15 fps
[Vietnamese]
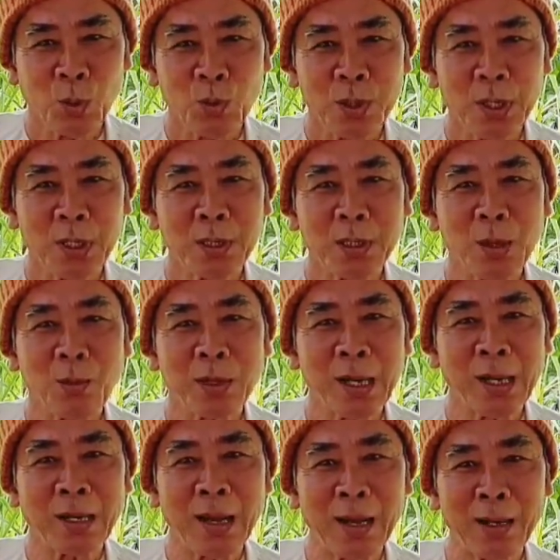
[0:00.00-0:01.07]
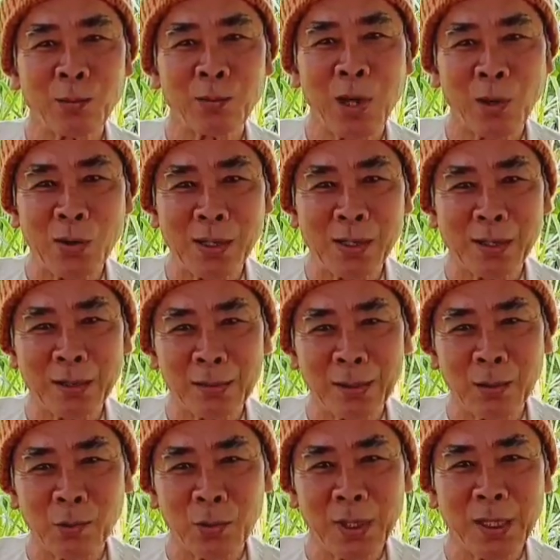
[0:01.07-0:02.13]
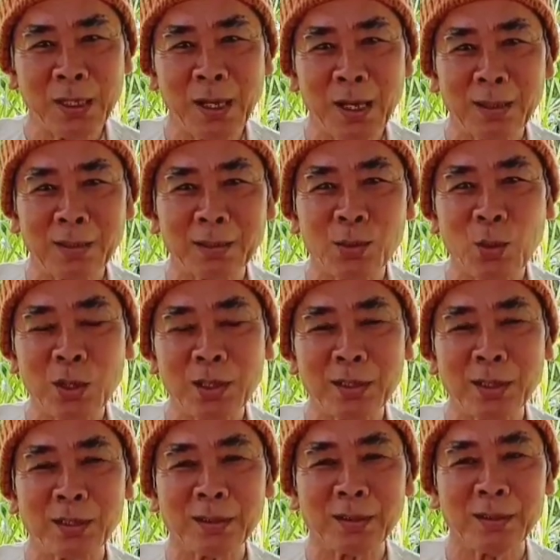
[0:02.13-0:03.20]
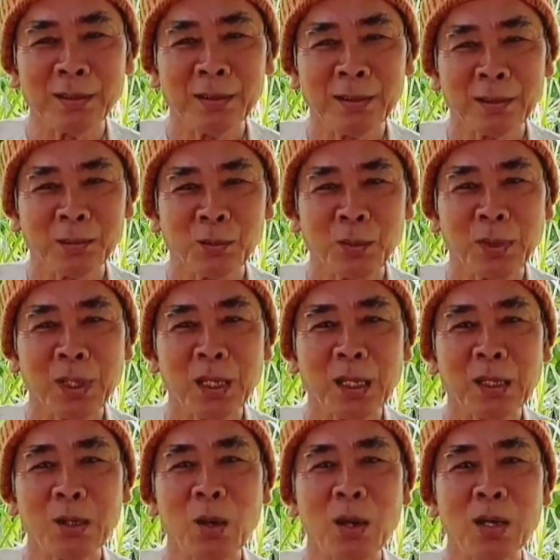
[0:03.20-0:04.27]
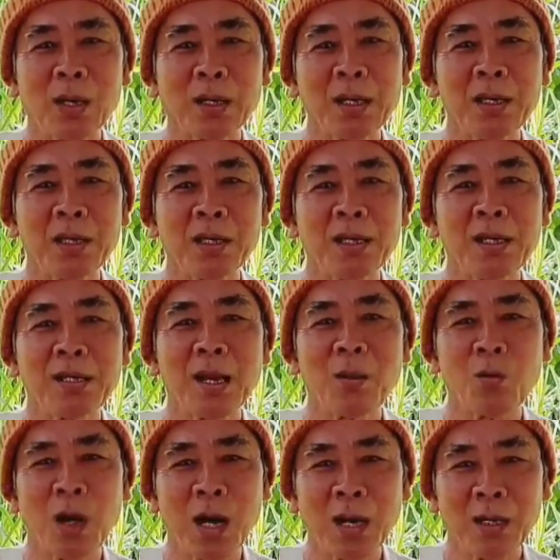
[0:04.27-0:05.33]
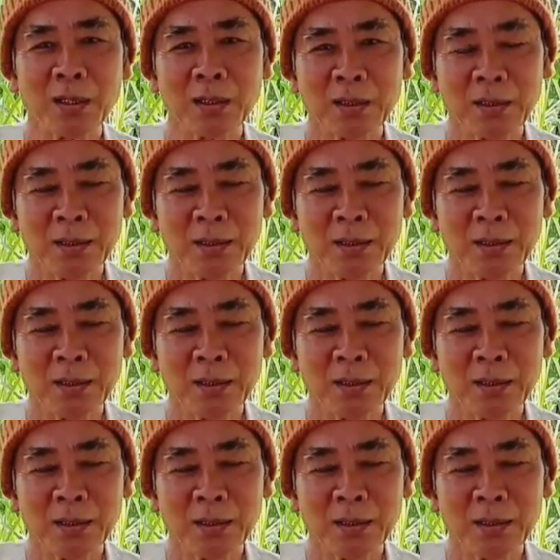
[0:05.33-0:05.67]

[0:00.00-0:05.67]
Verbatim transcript: mà quý vị chịu cay đắng không nổi là coi chừng quý vị rớt là thua đó nha bởi vì cái đó là cái cái trả quả